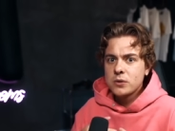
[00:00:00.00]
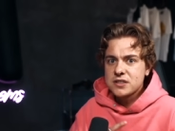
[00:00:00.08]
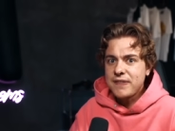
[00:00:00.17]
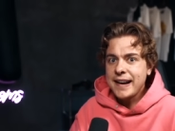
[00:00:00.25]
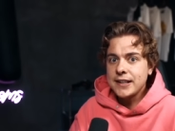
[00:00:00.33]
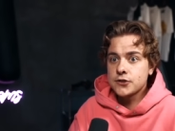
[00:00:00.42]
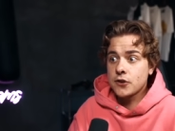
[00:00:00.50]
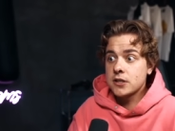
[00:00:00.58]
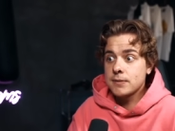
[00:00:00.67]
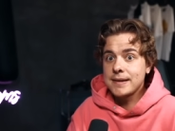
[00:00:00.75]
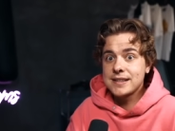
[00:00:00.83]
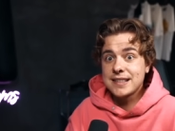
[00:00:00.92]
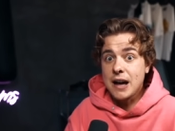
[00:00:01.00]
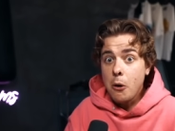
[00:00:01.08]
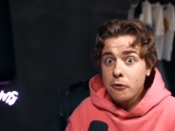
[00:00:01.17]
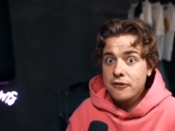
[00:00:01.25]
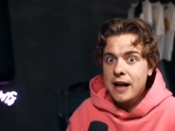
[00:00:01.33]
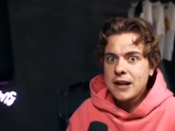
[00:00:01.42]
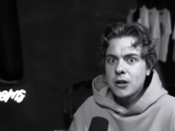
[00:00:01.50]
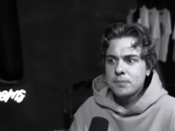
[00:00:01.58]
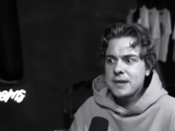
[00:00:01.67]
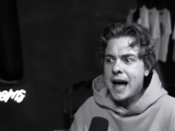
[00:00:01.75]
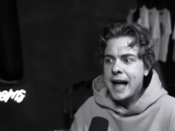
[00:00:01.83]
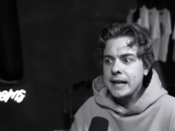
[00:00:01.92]
Und zweitens könnte man sich auch fragen, ob
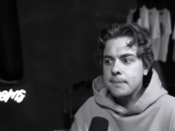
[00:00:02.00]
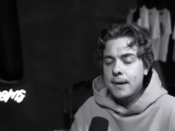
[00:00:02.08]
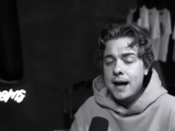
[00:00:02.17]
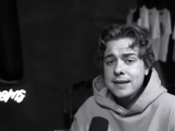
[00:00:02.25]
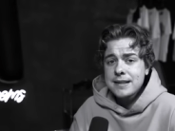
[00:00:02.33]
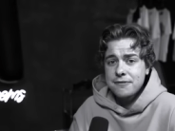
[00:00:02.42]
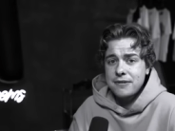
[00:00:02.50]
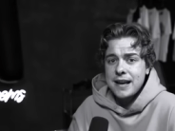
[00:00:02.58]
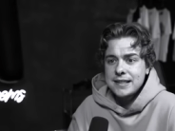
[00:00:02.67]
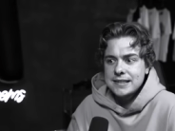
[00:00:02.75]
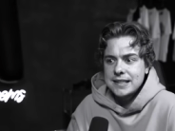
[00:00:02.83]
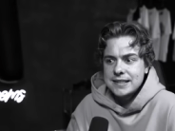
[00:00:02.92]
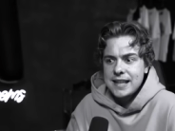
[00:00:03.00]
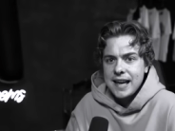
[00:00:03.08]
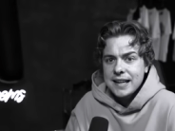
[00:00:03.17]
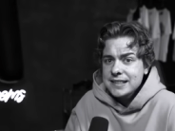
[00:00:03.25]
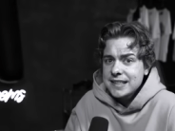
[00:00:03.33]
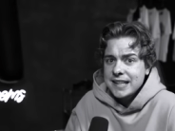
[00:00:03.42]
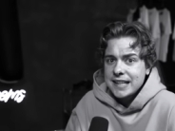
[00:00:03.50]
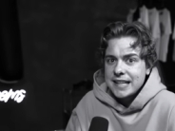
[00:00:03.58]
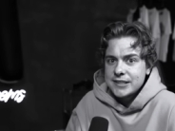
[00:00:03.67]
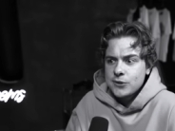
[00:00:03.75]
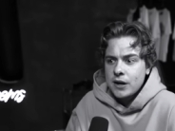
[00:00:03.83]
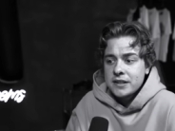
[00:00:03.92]
der eigene Partner vielleicht nicht der richtige
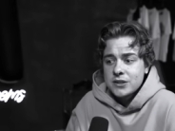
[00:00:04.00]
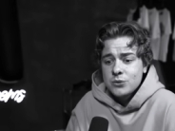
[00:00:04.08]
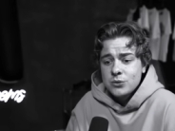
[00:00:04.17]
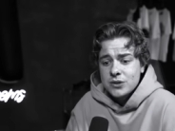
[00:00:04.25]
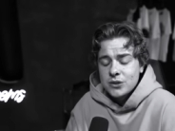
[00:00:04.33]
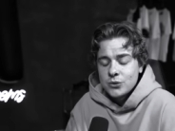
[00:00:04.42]
ist oder nicht gut